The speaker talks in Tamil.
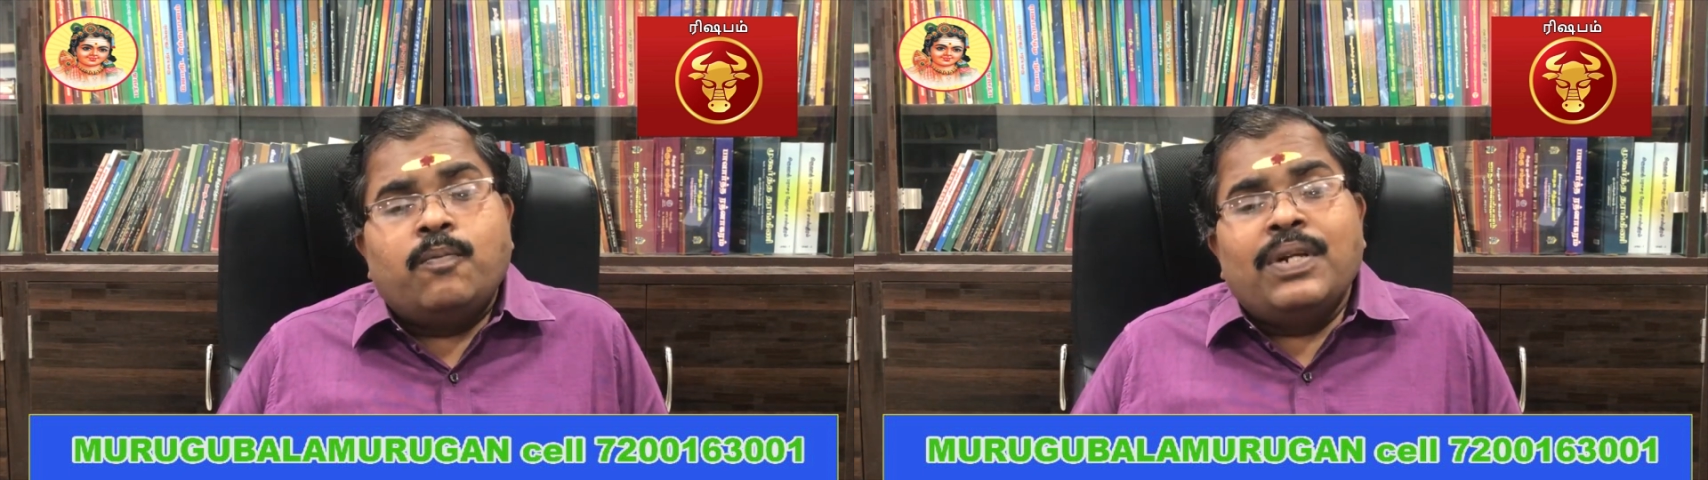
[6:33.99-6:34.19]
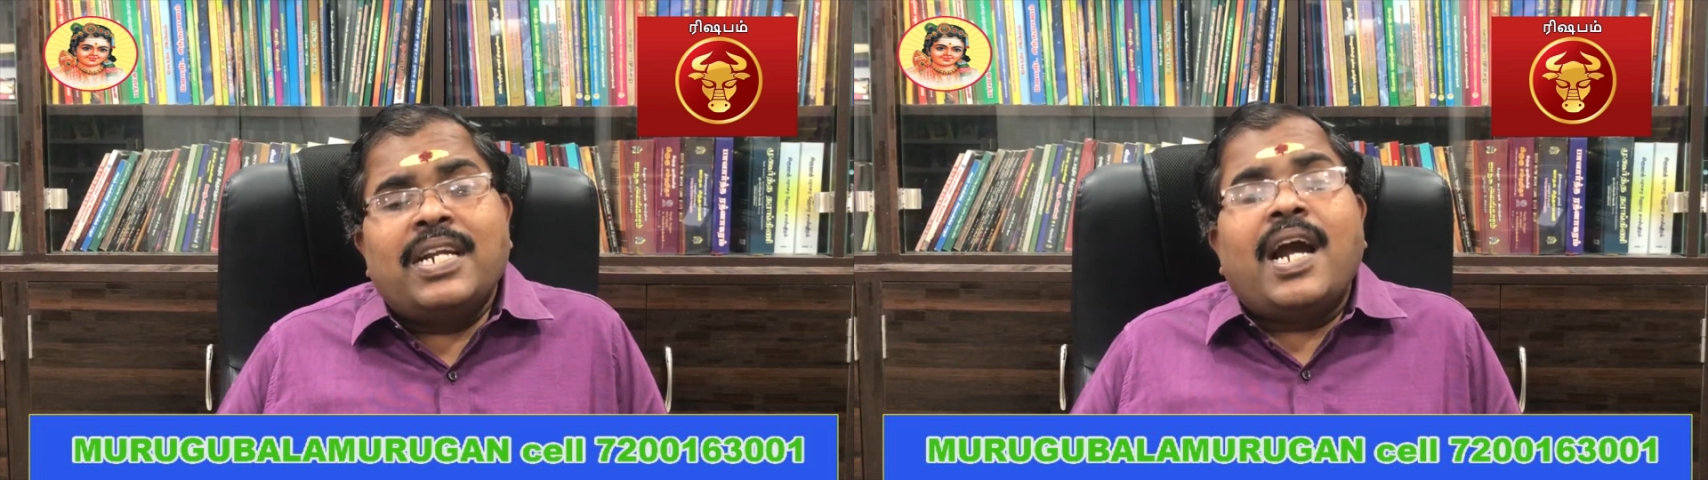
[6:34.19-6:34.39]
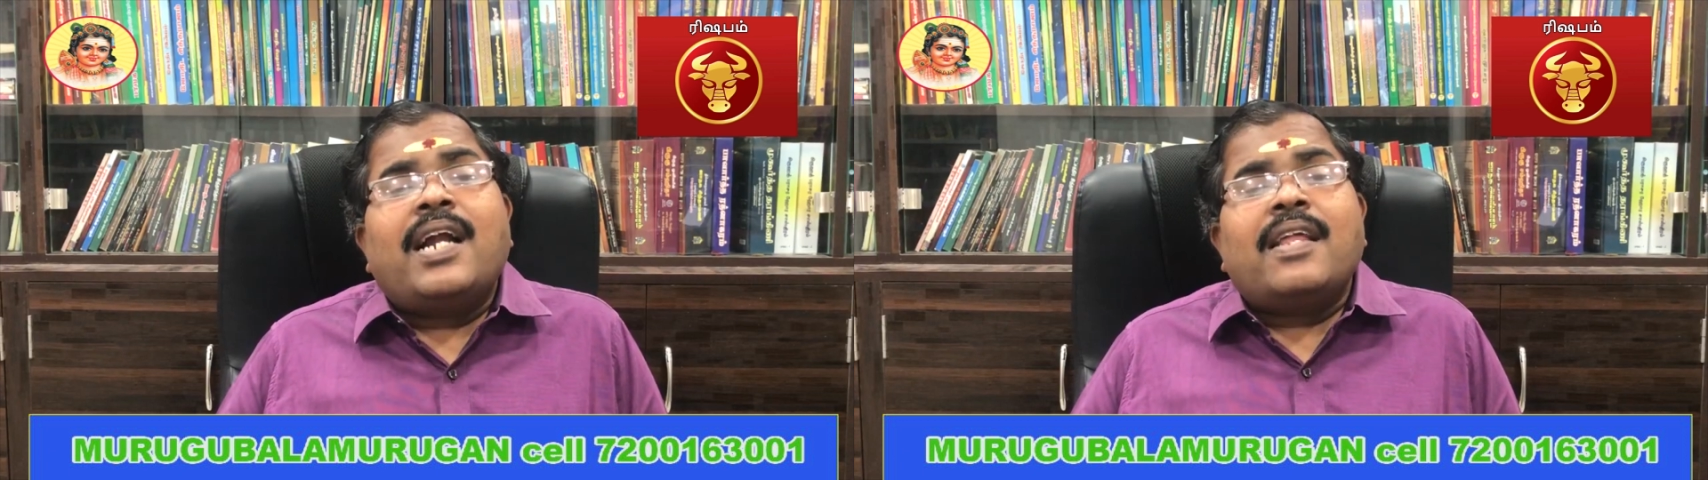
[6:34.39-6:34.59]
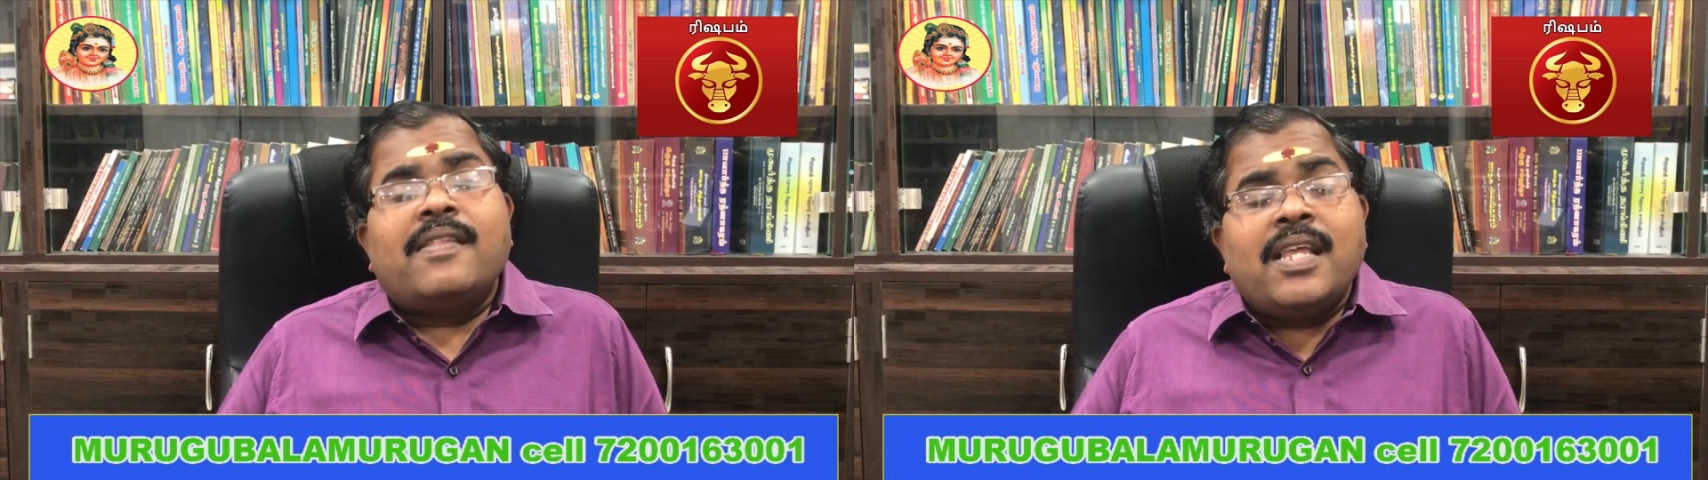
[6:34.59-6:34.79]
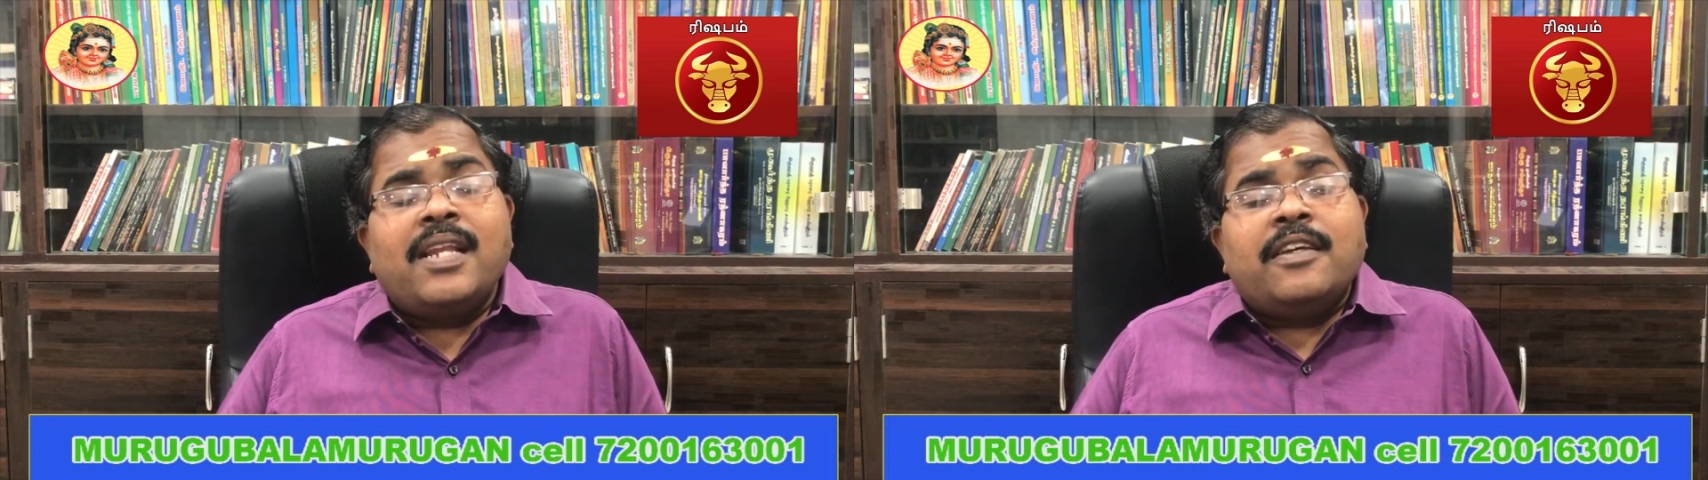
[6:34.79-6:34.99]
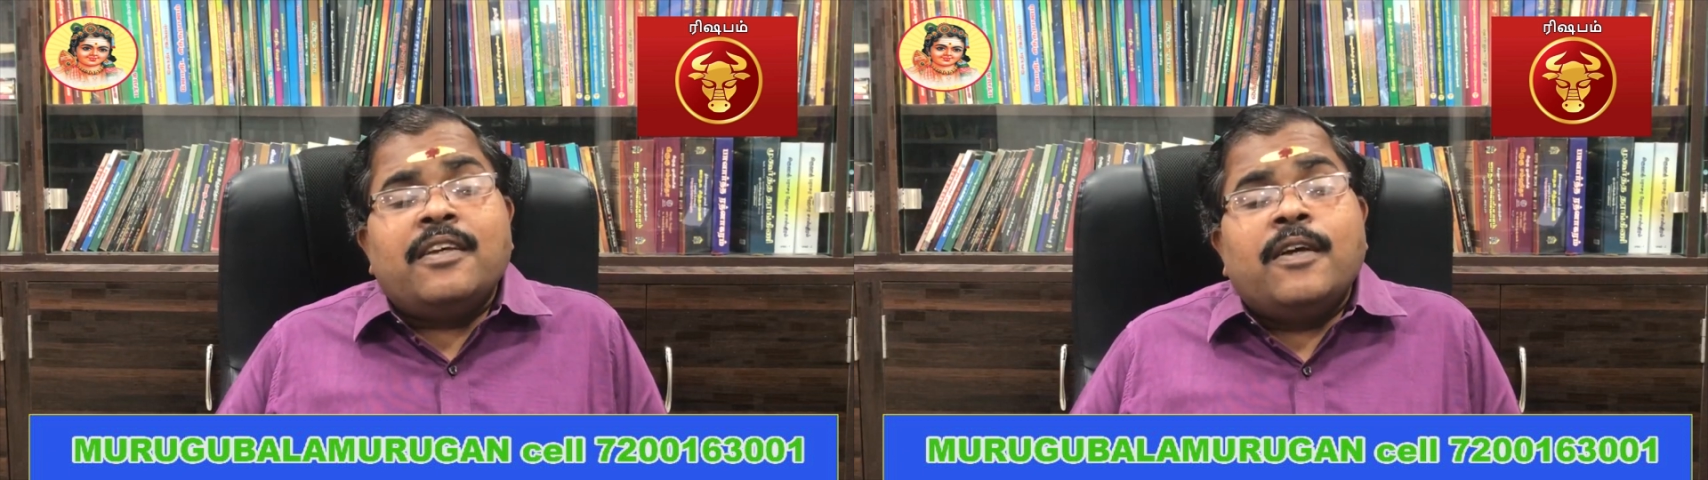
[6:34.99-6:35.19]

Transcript: பிற்காலத்தில்